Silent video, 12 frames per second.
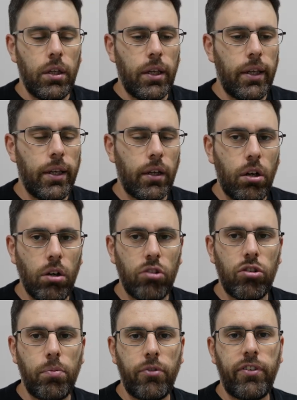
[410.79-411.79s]
Eh, cosa
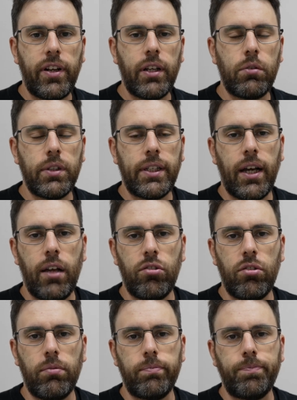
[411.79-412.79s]
si può fare in quei casi?